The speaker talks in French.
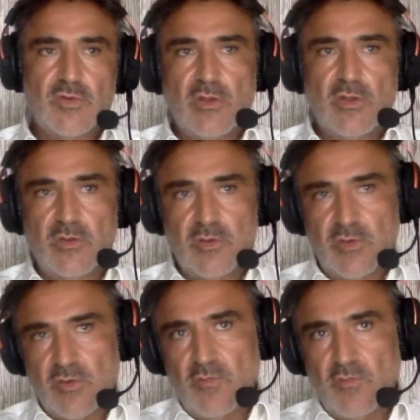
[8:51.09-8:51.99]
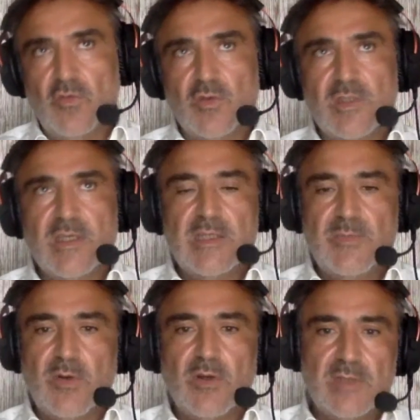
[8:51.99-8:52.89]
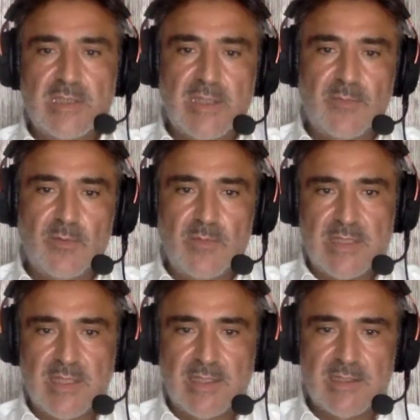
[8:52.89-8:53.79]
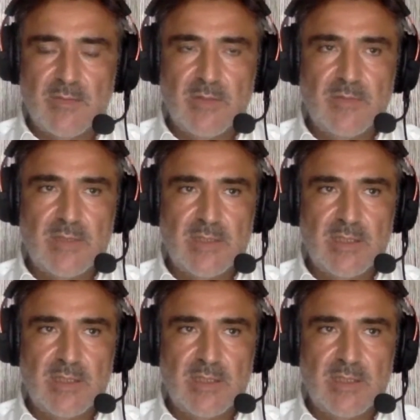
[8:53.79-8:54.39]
Je suis, devenu conseiller sport et handicap au ministère des Armées, mais